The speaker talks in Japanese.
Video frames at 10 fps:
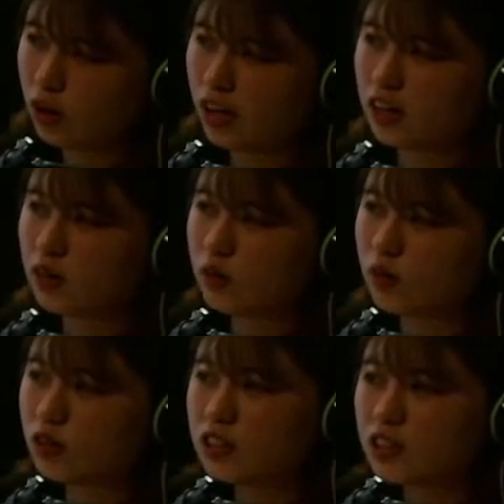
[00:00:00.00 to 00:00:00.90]
えっ
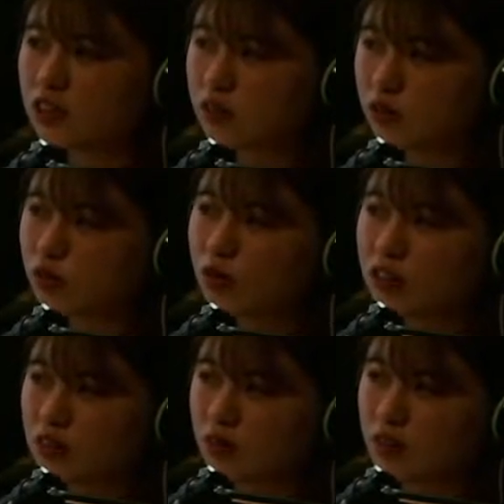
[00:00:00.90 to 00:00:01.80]
と、7月15
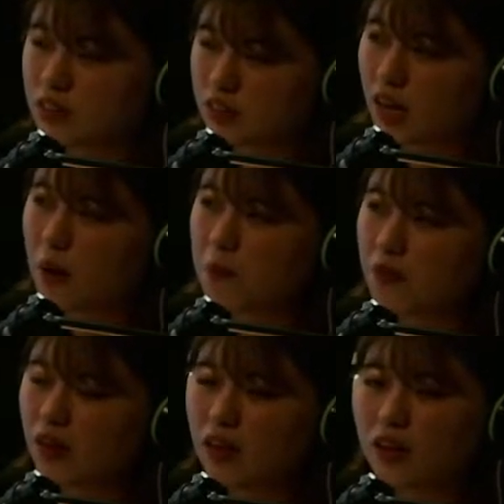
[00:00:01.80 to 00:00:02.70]
日はですね、
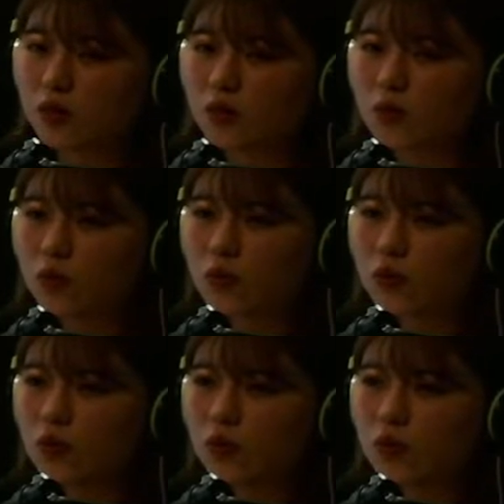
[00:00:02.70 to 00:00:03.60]
えっと、
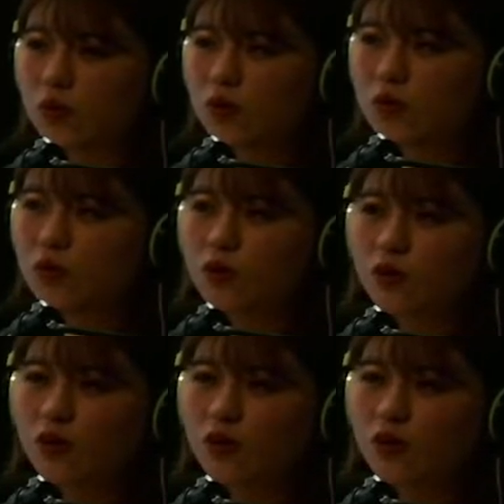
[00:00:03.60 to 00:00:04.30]
東京、